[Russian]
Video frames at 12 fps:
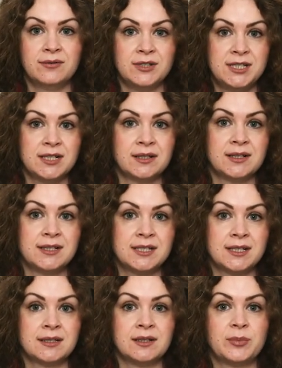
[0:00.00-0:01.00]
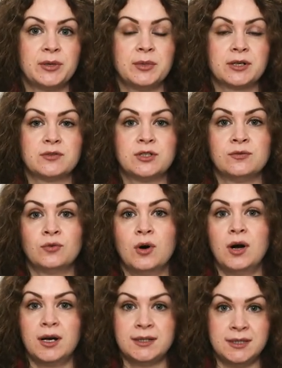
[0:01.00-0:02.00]
Вы делаете это, например, в
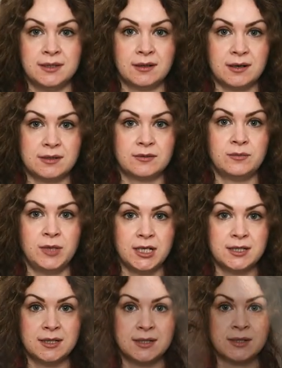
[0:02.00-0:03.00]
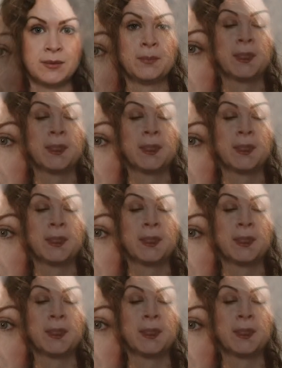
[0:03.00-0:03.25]
всего один раз в месяц,